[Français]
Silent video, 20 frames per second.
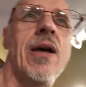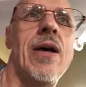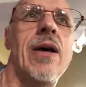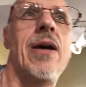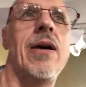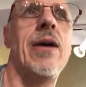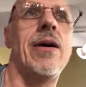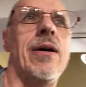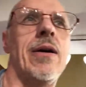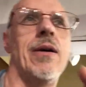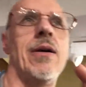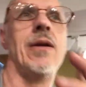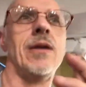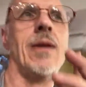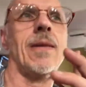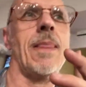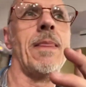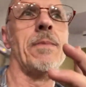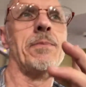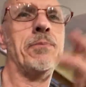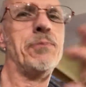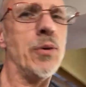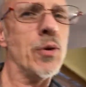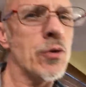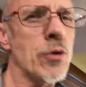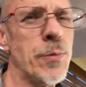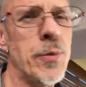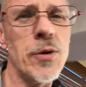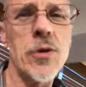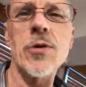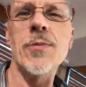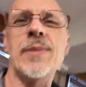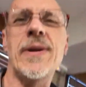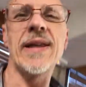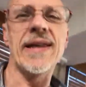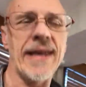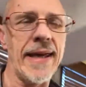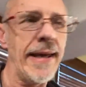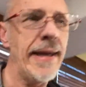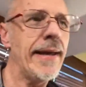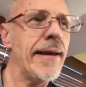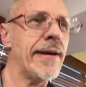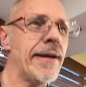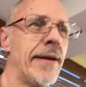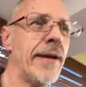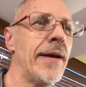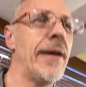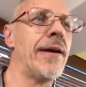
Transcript: euh, beaucoup plus compliqué